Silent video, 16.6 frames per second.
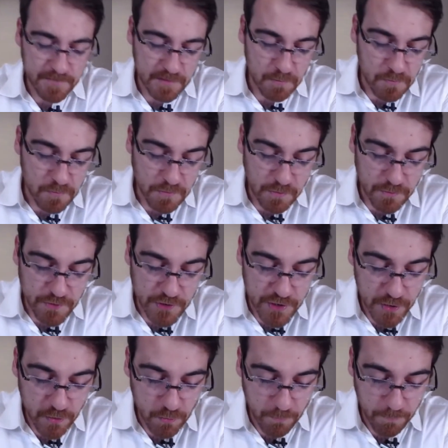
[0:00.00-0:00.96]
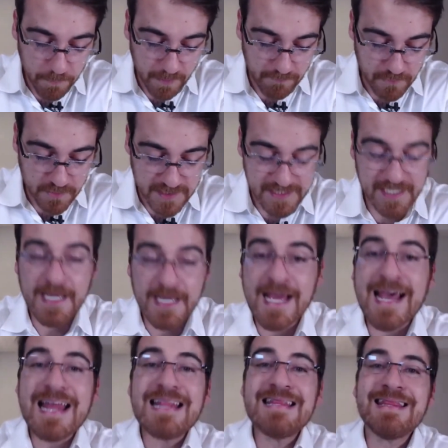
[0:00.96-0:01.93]
Então, quando eu digo para você
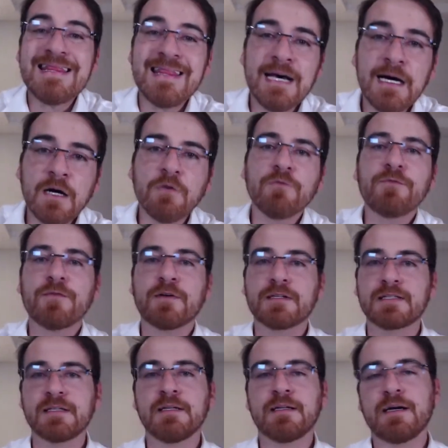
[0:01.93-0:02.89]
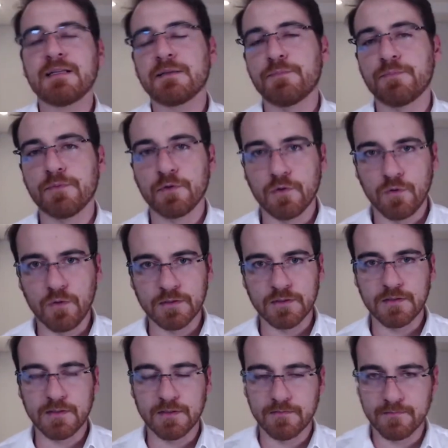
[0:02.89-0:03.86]
não fazer nada por
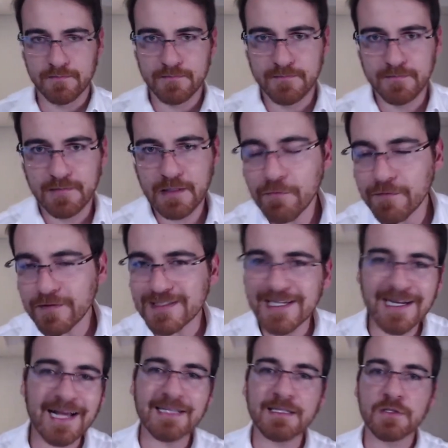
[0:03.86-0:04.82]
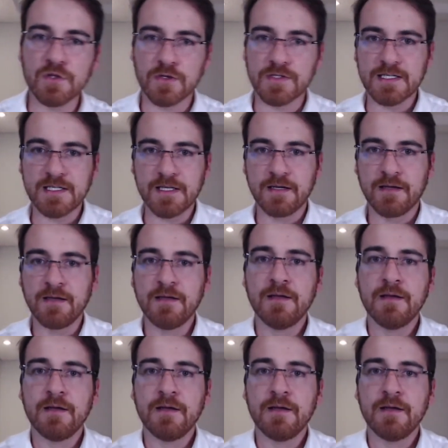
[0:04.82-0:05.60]
conta, não fazer nada sozinha,